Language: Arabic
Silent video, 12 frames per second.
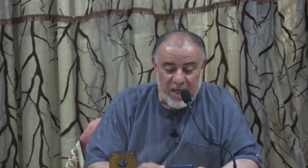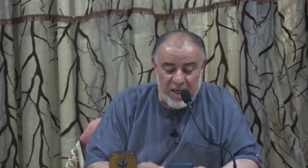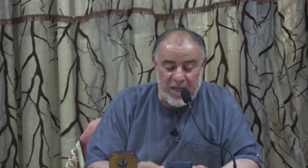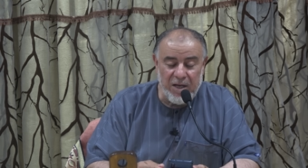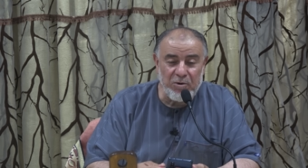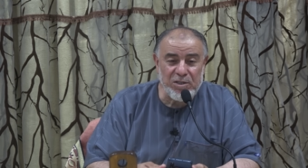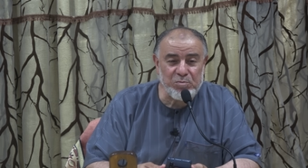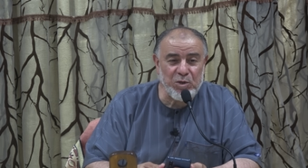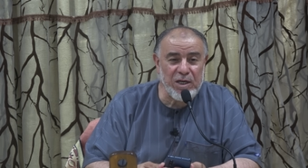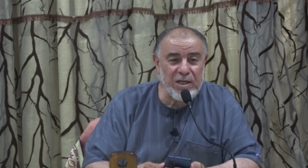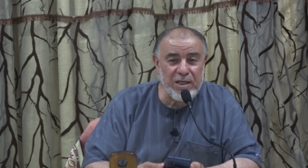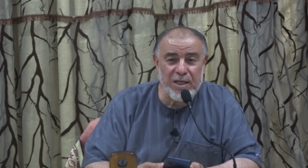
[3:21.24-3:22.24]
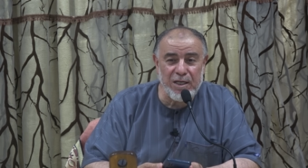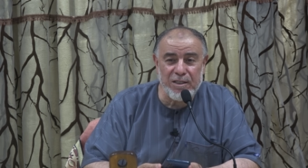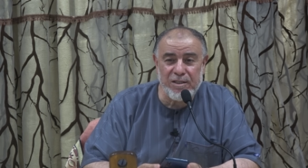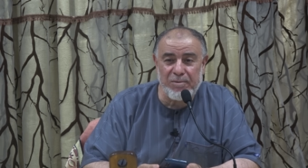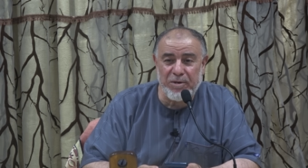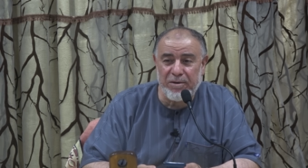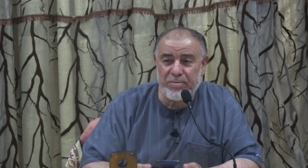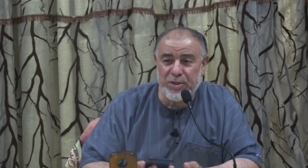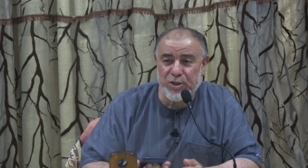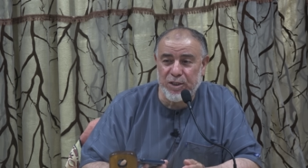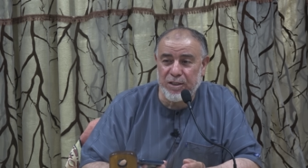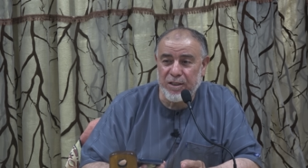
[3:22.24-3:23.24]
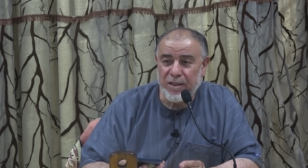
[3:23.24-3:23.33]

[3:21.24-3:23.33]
انا واسمه قال لي قال لك زعما باش